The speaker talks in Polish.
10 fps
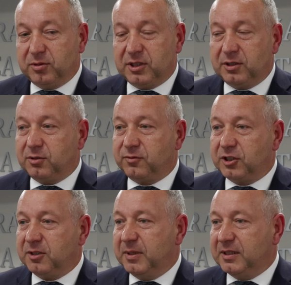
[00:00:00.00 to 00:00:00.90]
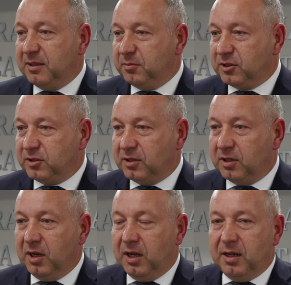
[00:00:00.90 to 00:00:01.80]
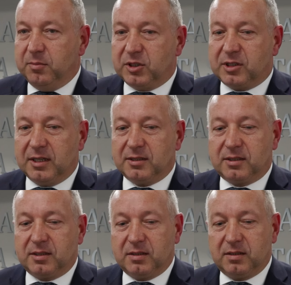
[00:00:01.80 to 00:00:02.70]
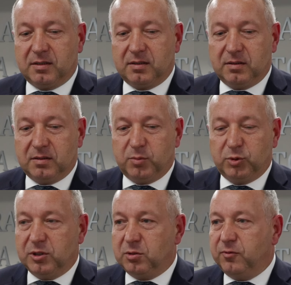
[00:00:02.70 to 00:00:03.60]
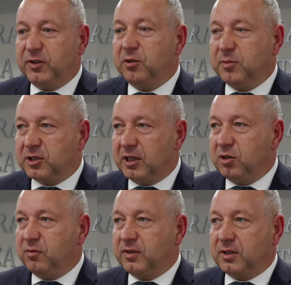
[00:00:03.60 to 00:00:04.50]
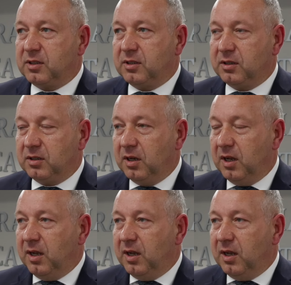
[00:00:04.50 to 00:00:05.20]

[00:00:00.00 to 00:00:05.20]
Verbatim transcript: docenić to w czasie pandemii, gdzie mieszkańcy y, budynków wielomieszkaniowych y,